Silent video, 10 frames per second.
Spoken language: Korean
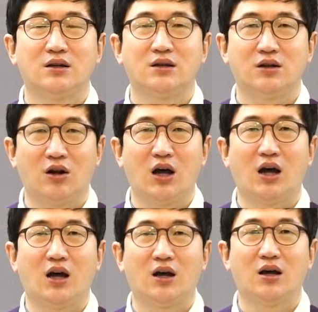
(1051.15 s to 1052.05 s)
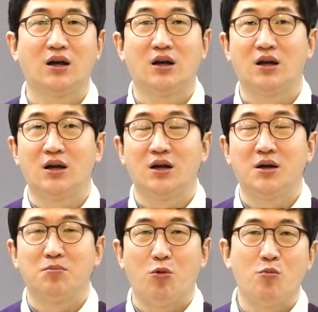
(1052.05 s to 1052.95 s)
그러나
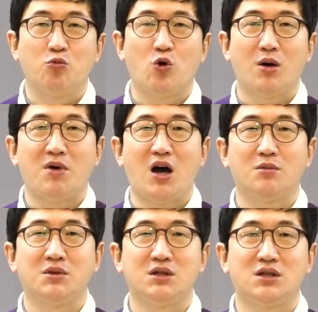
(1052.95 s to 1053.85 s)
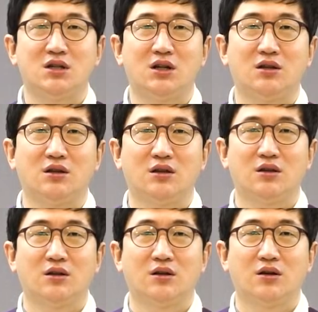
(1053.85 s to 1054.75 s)
몸과 마음이 시린
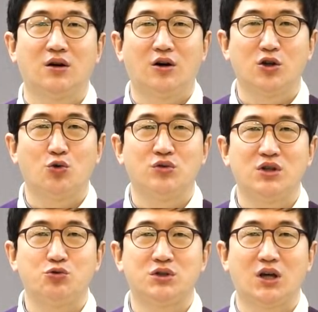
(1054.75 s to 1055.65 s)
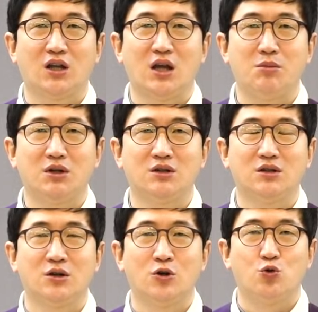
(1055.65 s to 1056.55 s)
어려운 이웃에게
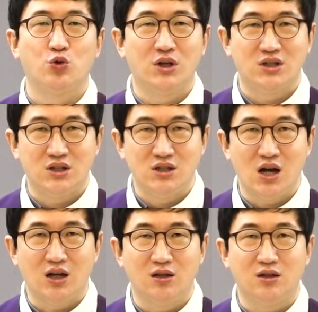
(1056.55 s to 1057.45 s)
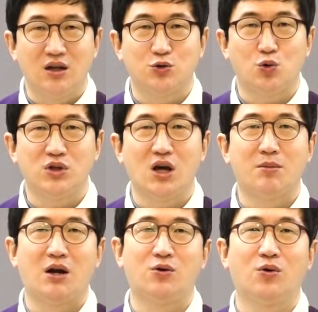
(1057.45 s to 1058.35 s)
내미는 우리 신앙인들의
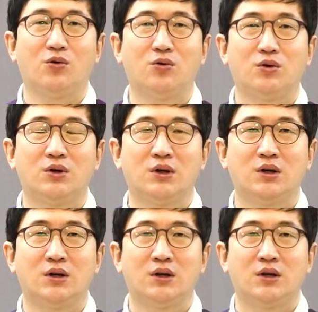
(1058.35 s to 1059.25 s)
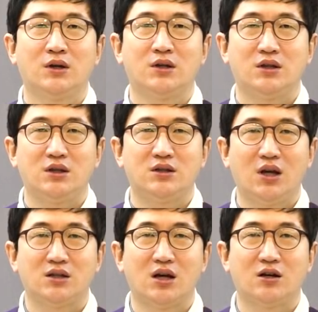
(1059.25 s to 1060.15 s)
손이야말로 이
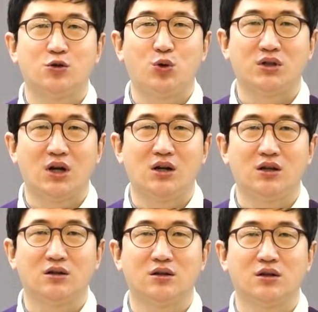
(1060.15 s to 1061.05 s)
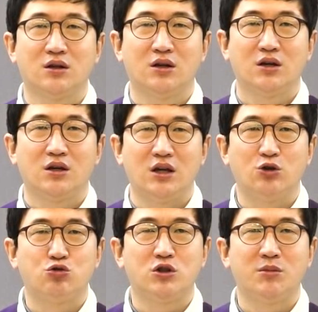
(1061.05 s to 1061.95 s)
세상을 되살리는
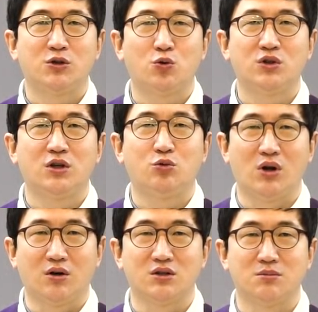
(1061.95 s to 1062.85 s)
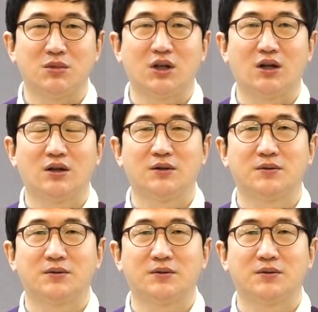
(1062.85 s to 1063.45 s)
예수님의 손이 될 것입니다.